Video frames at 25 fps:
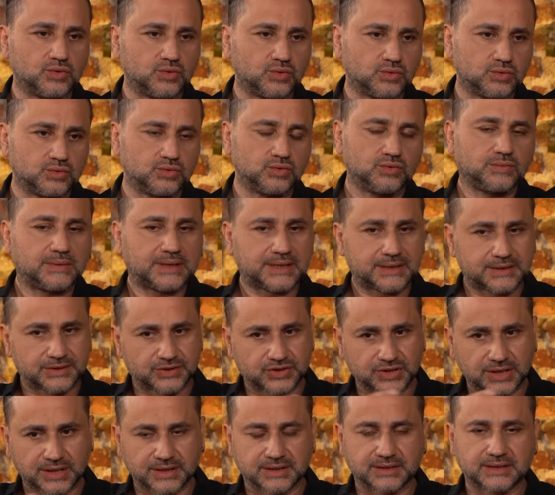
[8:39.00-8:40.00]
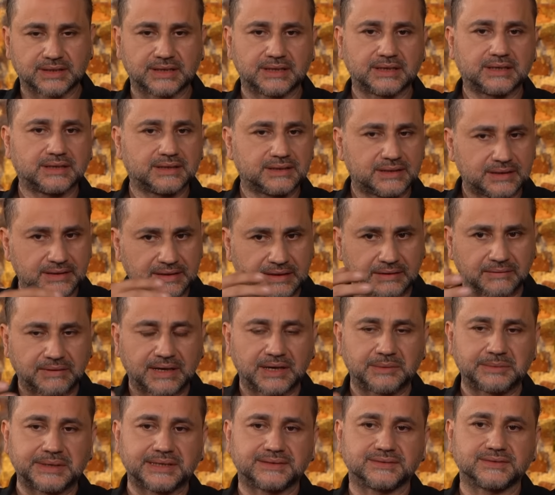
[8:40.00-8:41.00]
da olduğu bazı şarkılarla da
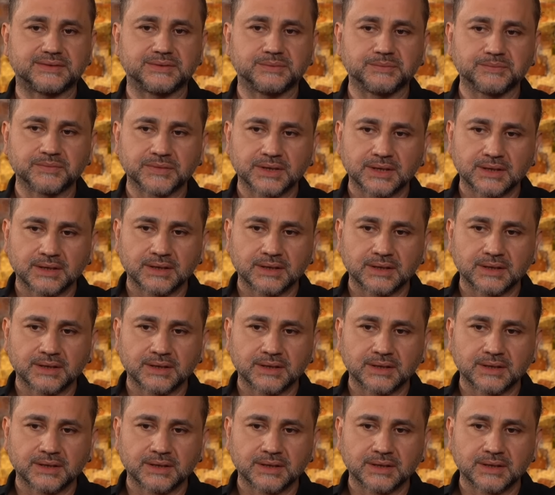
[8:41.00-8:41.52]
devam ettim.